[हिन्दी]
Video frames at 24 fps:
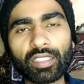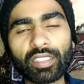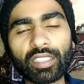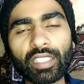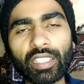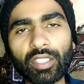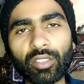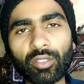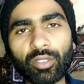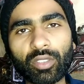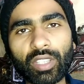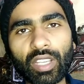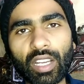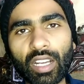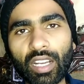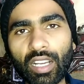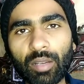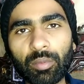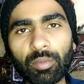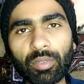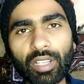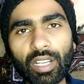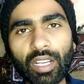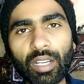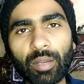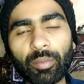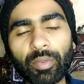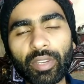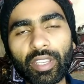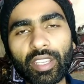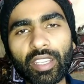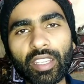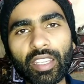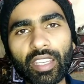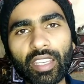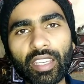ये कोई आम काम
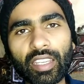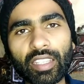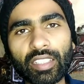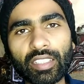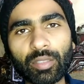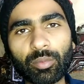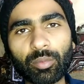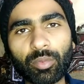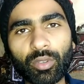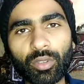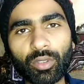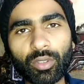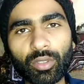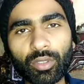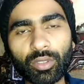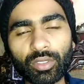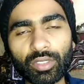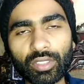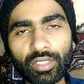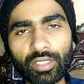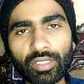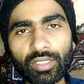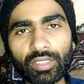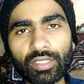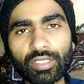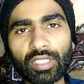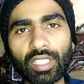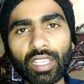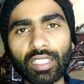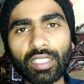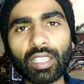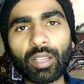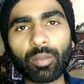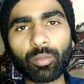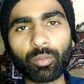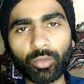नहीं है ये बहुत
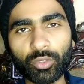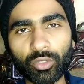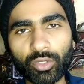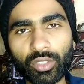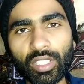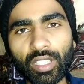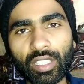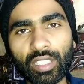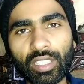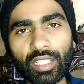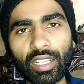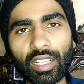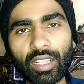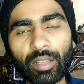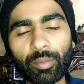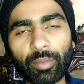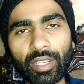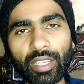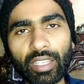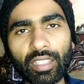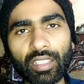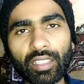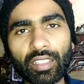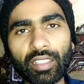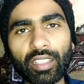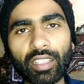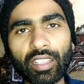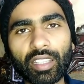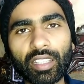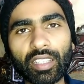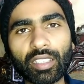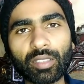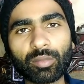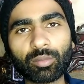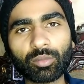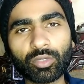ज़्यादा मुश्किल काम है
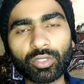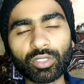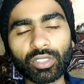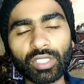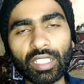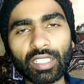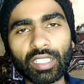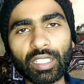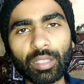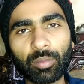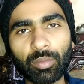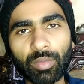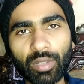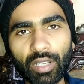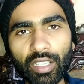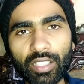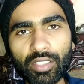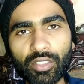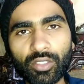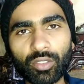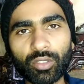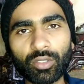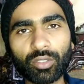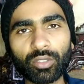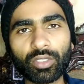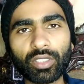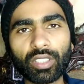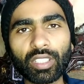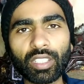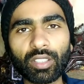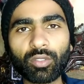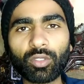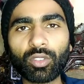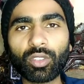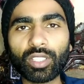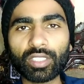लेकिन मुश्किल के बाद जो होती
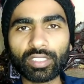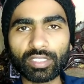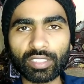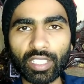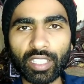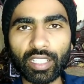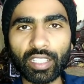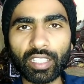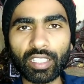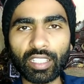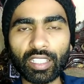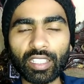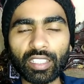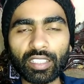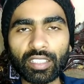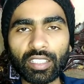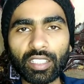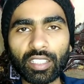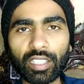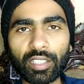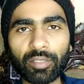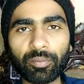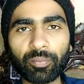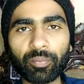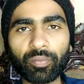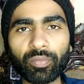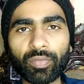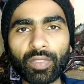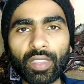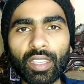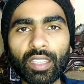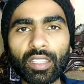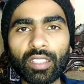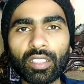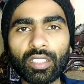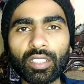है वो आसानी आती है
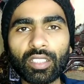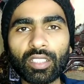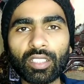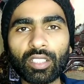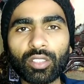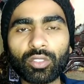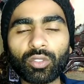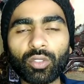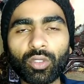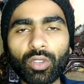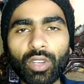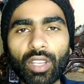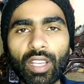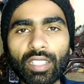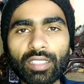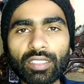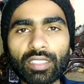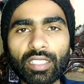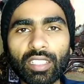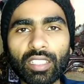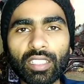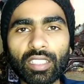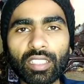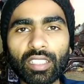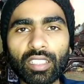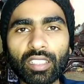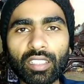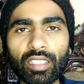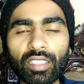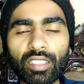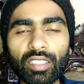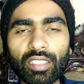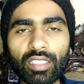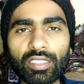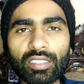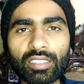तो नाजरीन
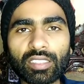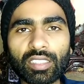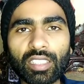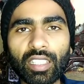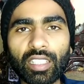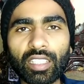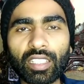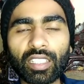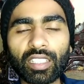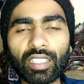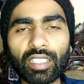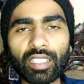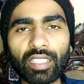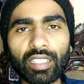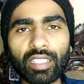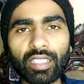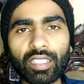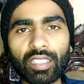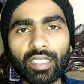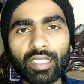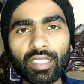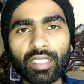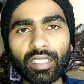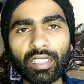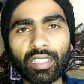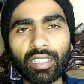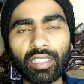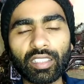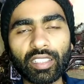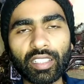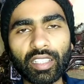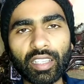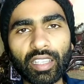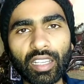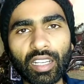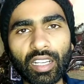इसके
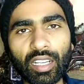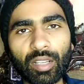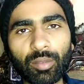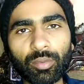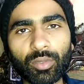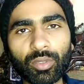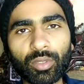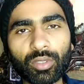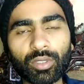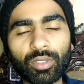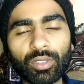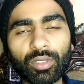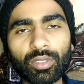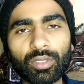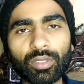लिए आपको